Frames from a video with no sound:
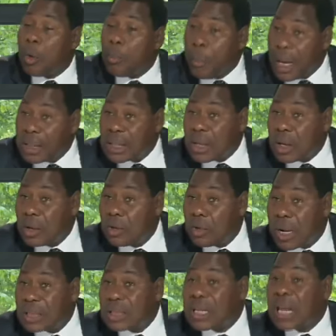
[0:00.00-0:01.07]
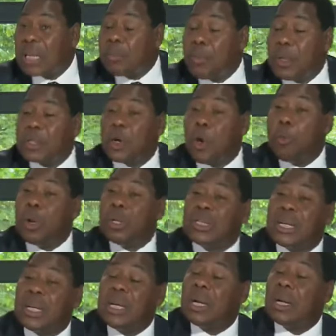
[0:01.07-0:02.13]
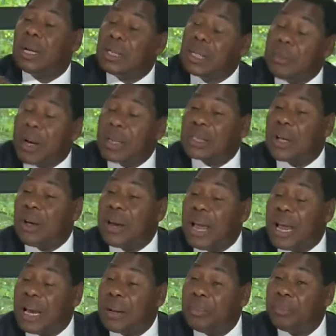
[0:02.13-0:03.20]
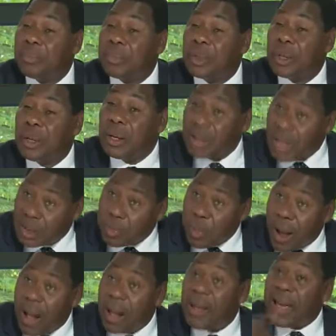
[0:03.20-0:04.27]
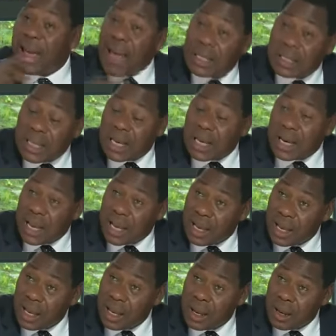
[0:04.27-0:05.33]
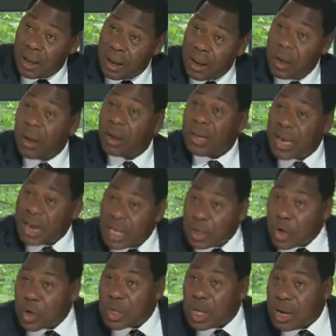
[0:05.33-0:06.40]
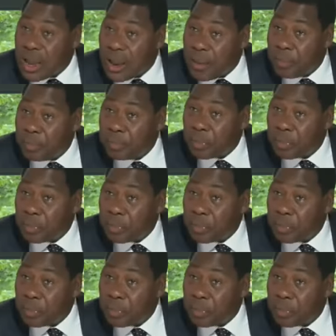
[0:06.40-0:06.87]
mais c'est que nous reste cette mission multidimensionnelle, n'est-ce pas, intégrée des Nations Unies